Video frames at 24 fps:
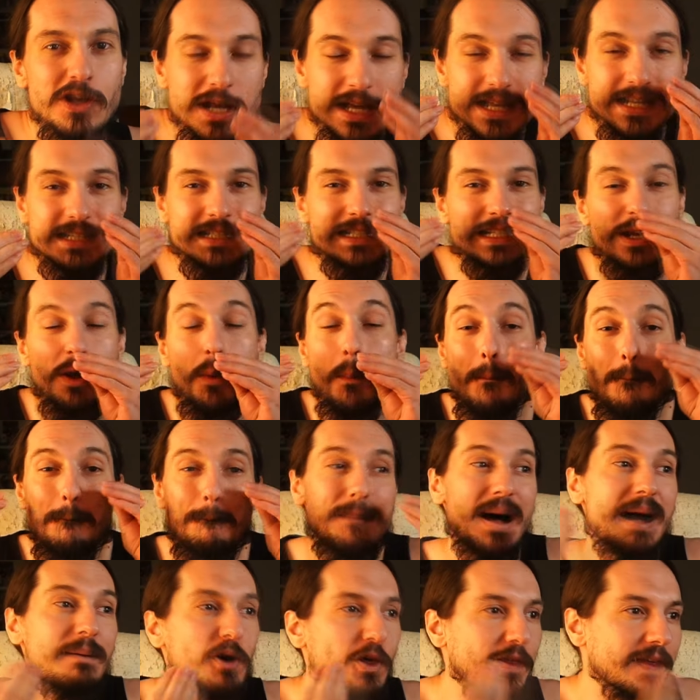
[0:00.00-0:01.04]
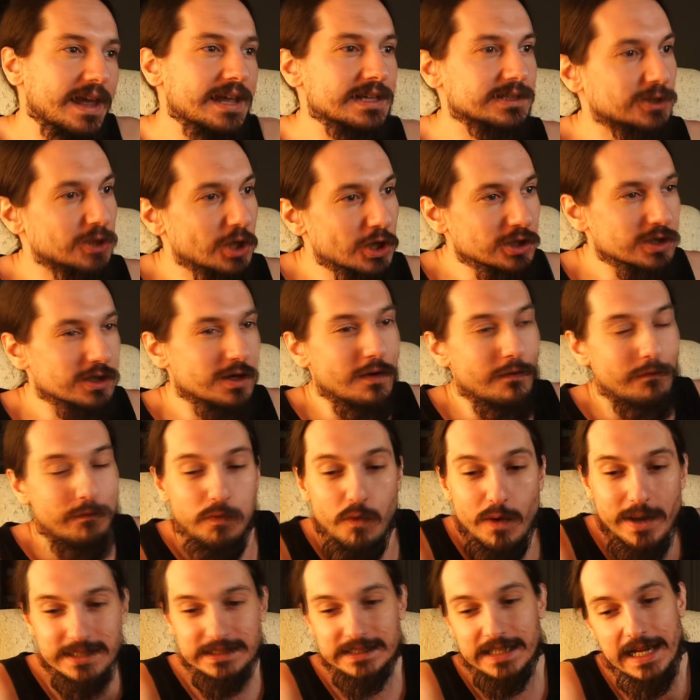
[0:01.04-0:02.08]
si un pavo de esos
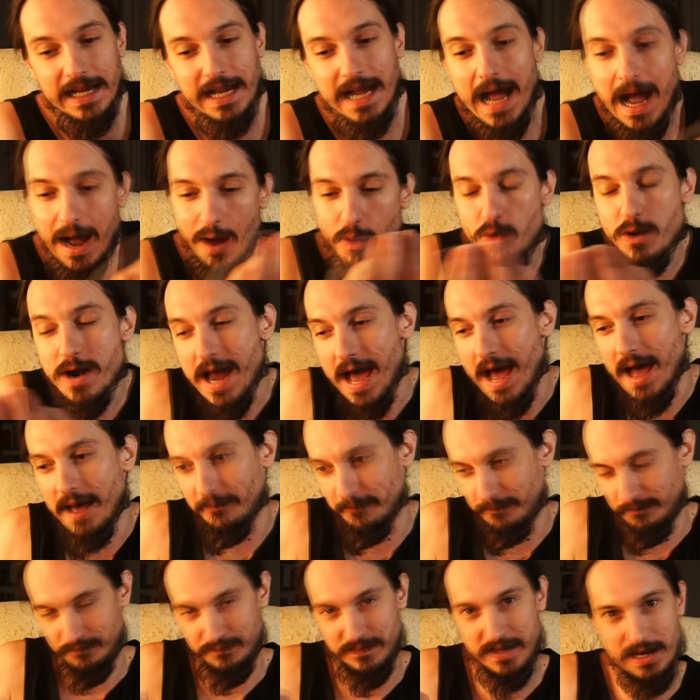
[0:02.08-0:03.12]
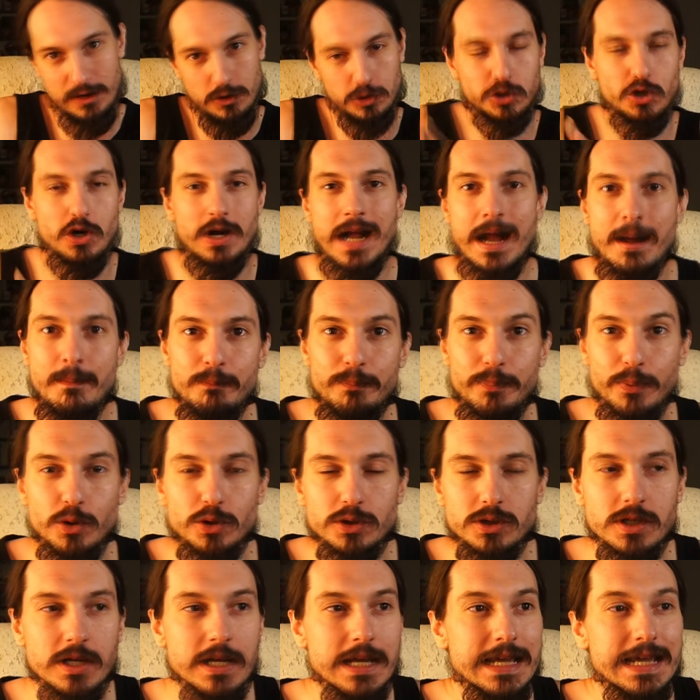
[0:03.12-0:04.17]
fuese a una del otro
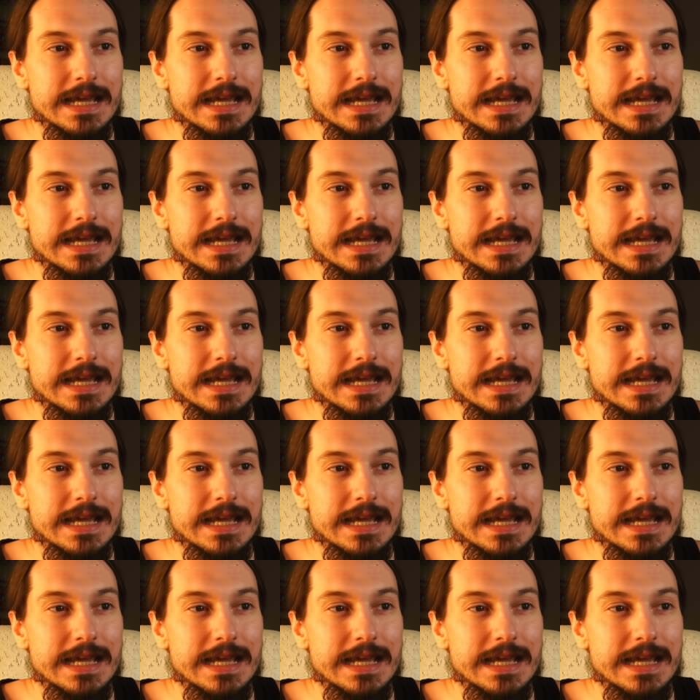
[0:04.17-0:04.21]
campus